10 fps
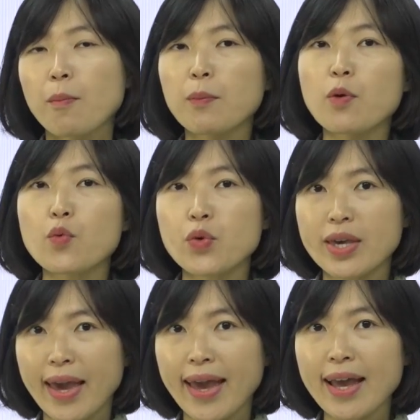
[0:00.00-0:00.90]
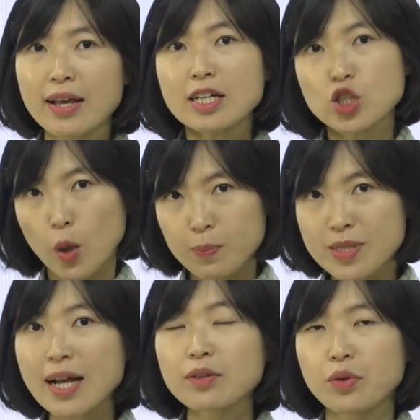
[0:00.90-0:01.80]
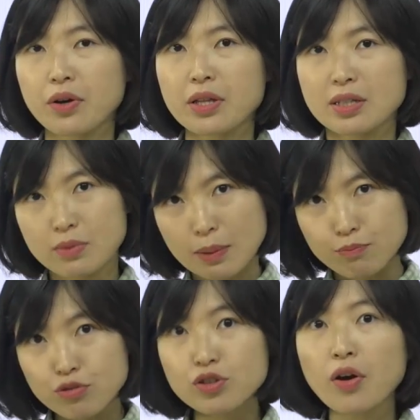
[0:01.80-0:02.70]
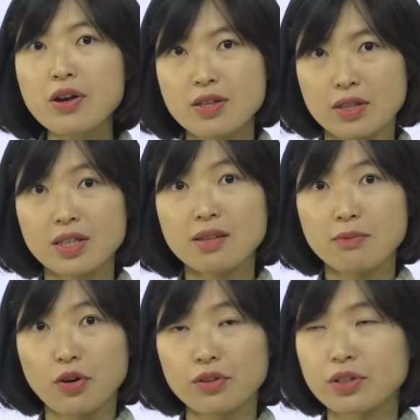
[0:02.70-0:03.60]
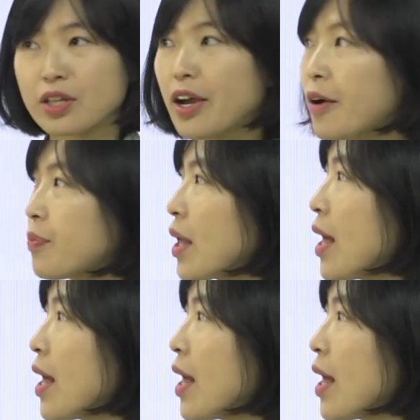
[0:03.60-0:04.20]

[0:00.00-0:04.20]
뭐 위에 접착되어 있는, 이렇게 붙어 있는 느낌이거든요.